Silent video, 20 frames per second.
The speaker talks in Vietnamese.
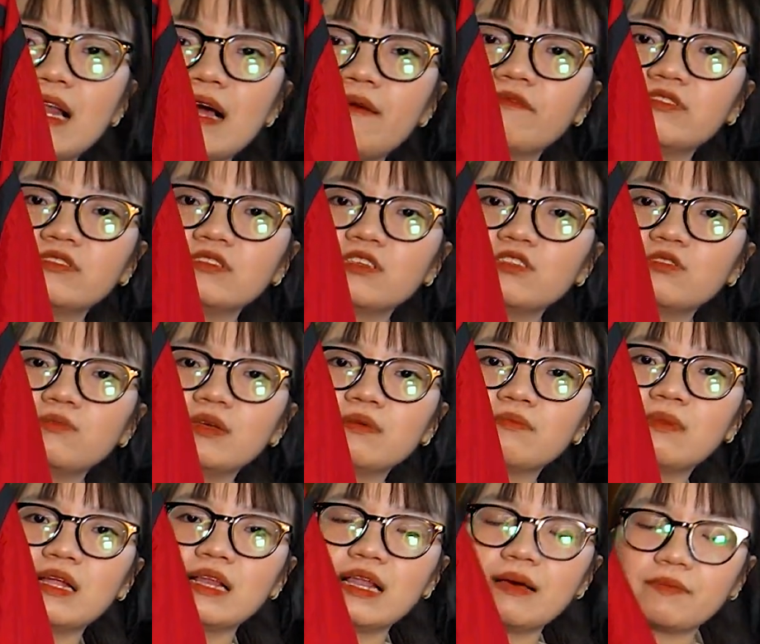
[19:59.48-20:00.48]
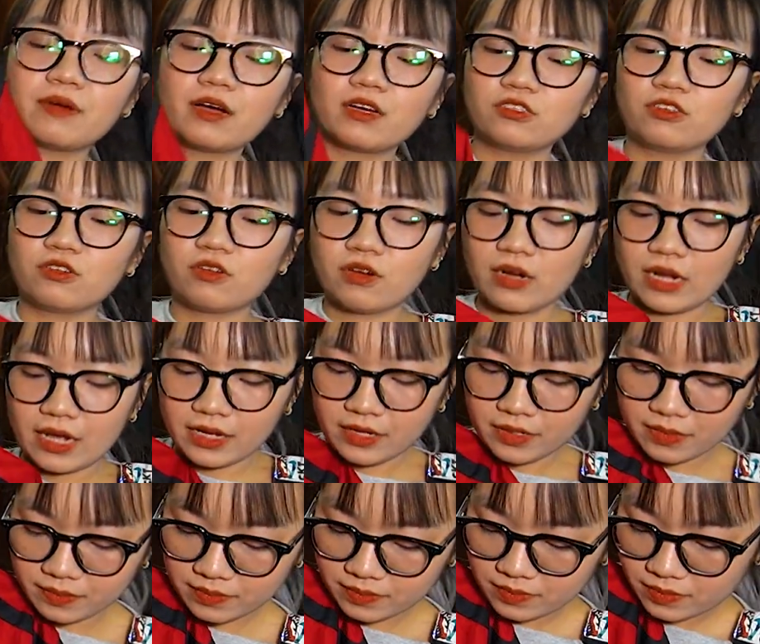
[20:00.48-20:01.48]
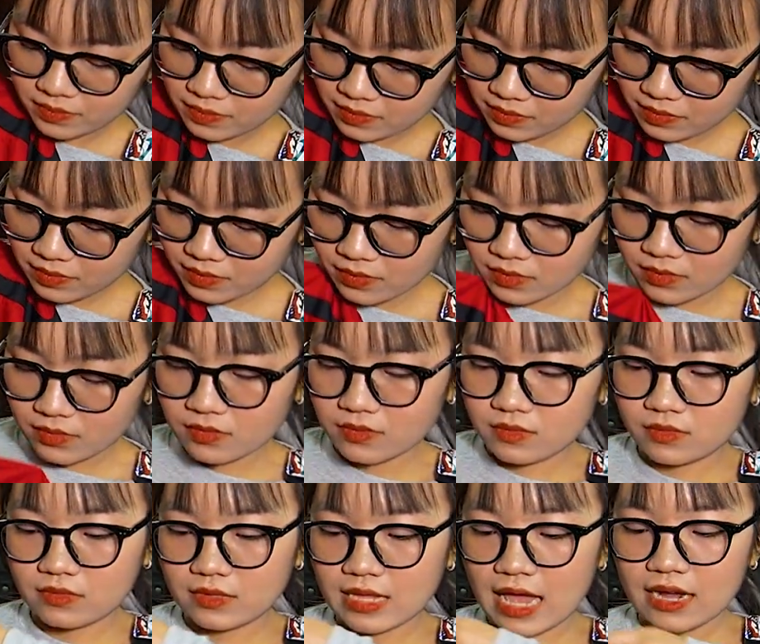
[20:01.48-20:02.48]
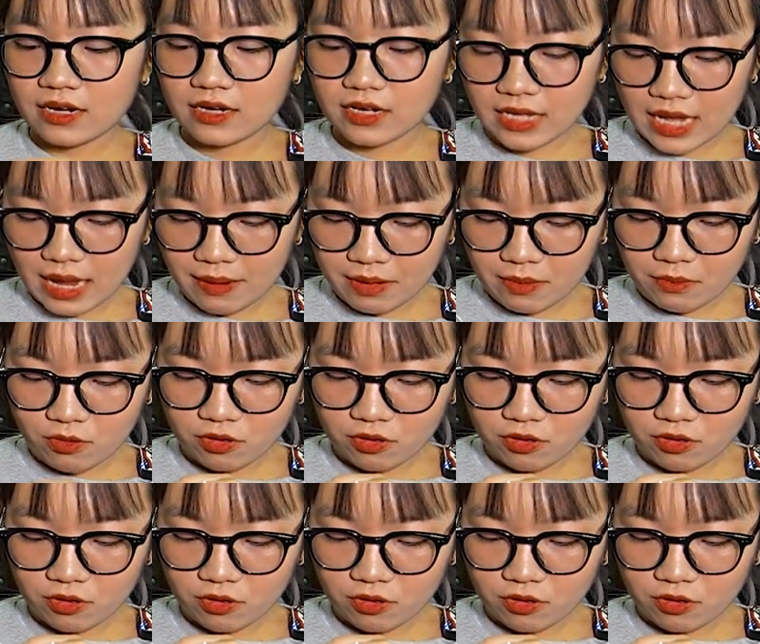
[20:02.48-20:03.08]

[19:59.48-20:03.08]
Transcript: mươi lăm và dưới mình bảy mươi lăm cân cho con này. Tag đi kèm này